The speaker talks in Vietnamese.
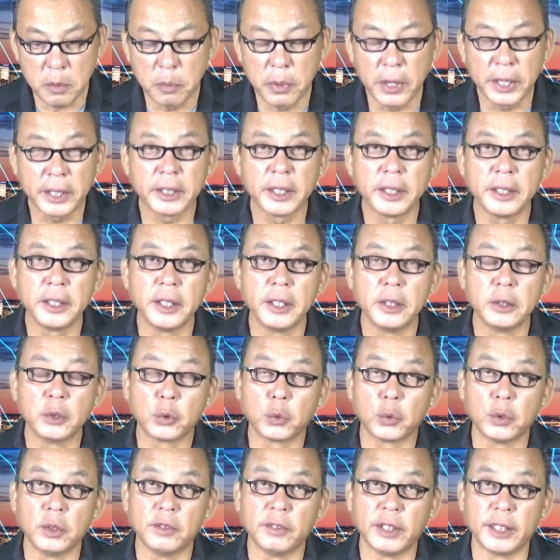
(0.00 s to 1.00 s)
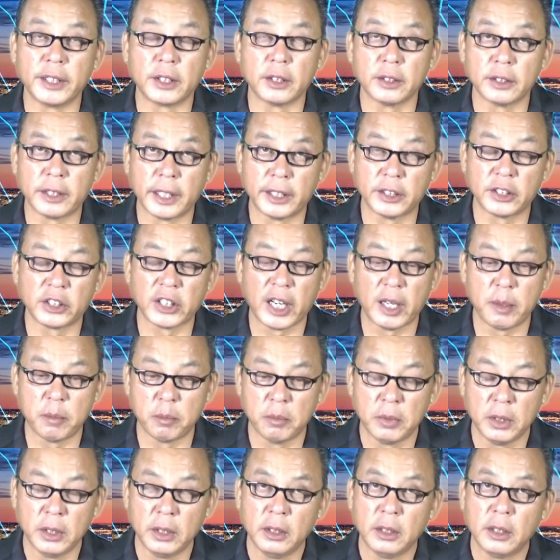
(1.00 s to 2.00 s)
breaking news quý vị có thể
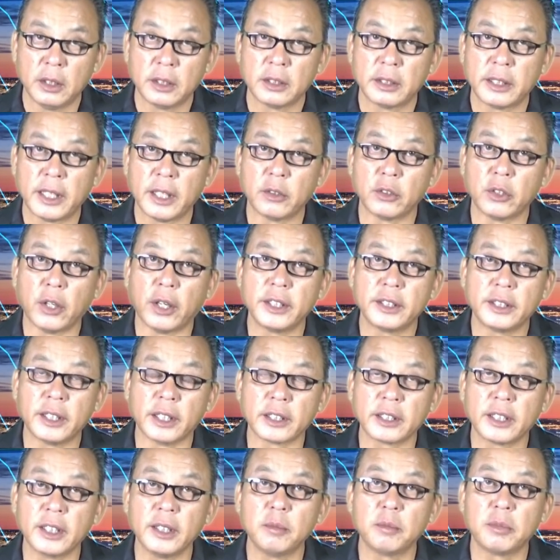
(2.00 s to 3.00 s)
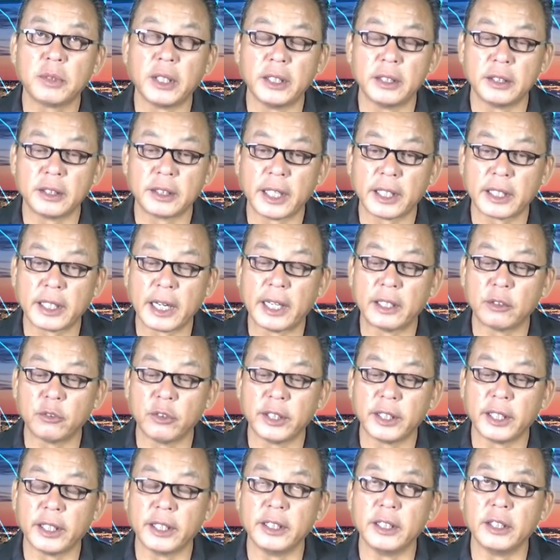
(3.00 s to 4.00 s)
xem theo dõi trực tiếp trên các đài
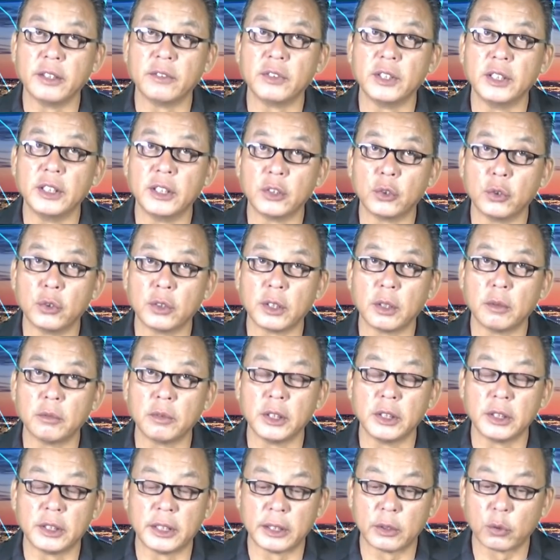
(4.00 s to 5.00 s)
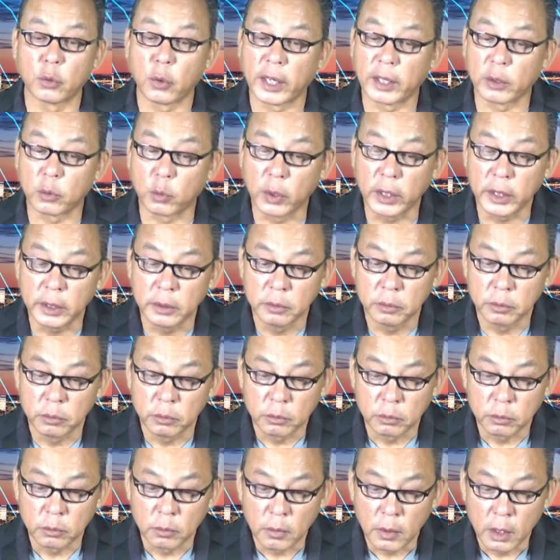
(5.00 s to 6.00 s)
truyền hình địa phương cũng giống như trên toàn quốc
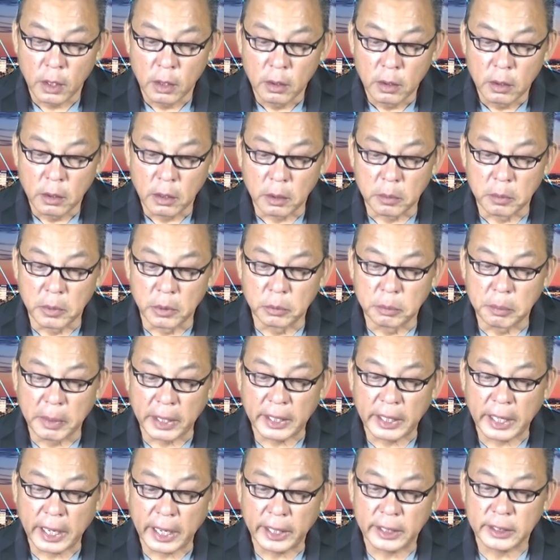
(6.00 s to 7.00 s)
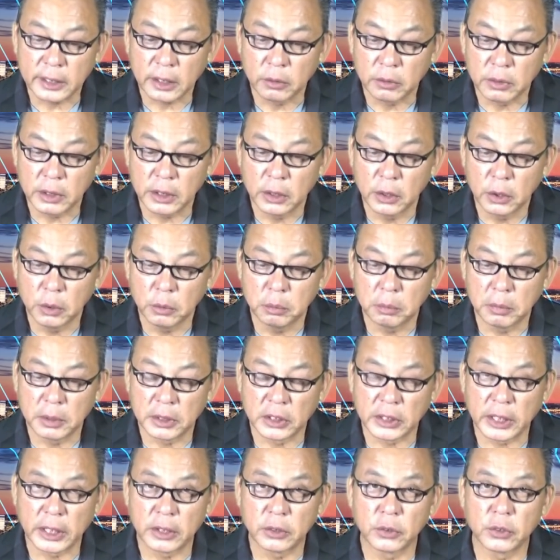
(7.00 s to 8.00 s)
ờ, một mặt khác trong cái lúc
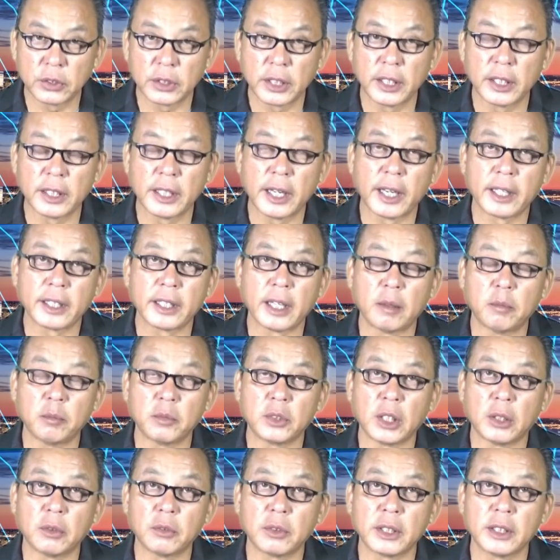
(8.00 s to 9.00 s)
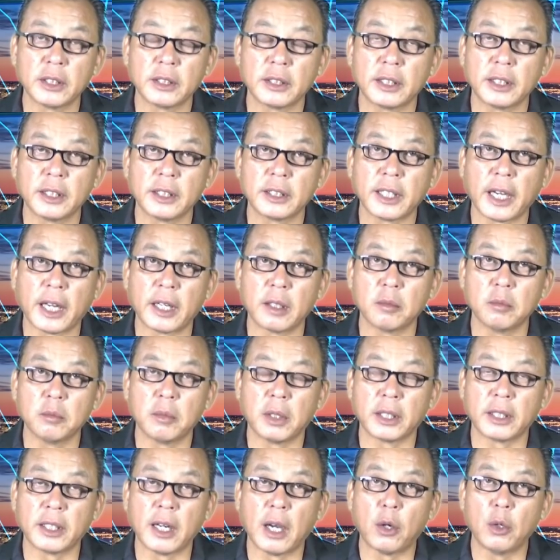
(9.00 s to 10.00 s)
mà San Jose đang nằm trong cái cái cảnh
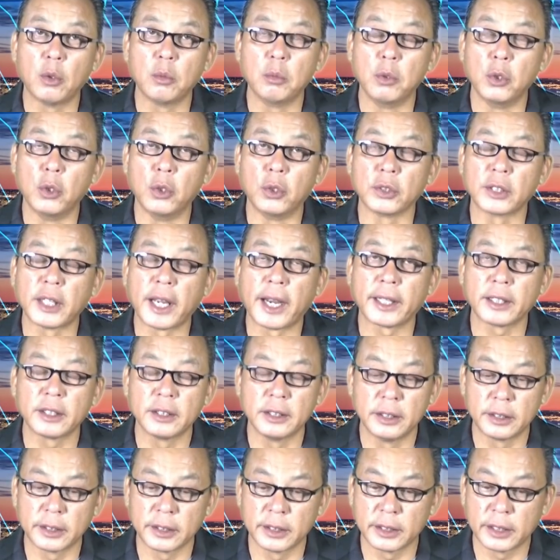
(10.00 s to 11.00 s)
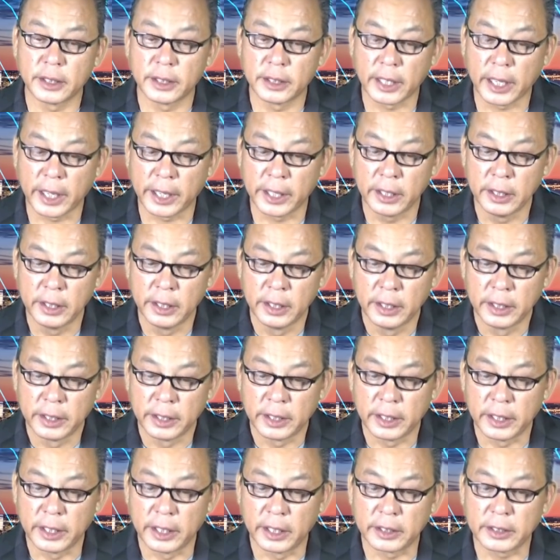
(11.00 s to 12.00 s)
mà đau buồn tan thương như thế này
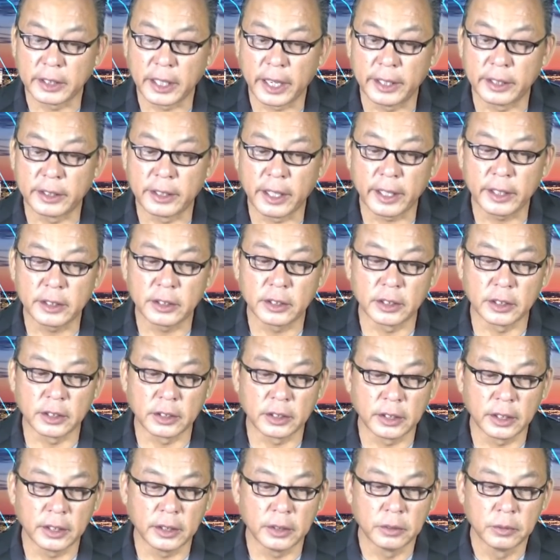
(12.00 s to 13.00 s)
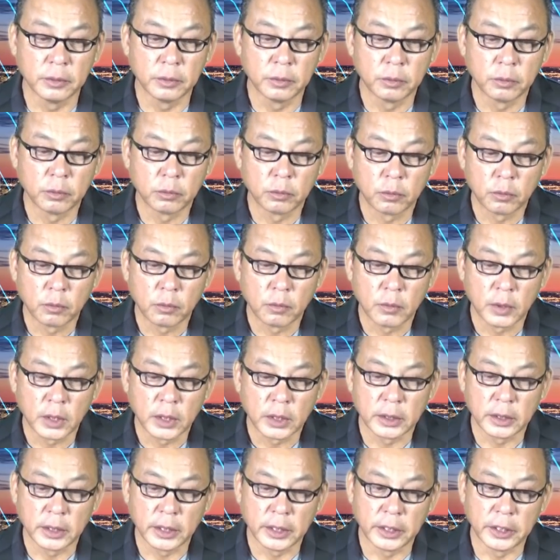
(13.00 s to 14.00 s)
thì ở tại Texas á,
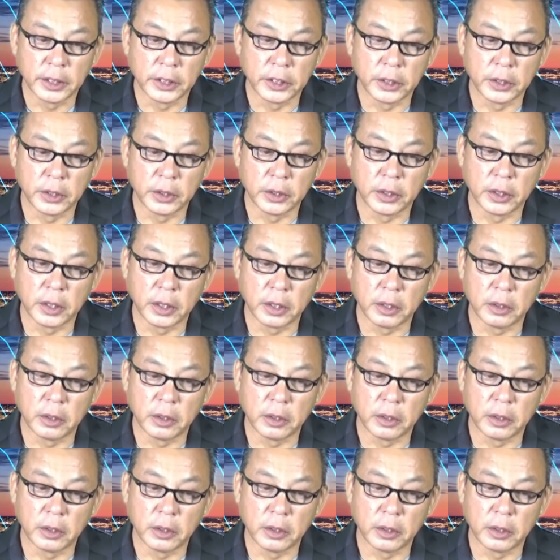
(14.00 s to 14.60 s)
thì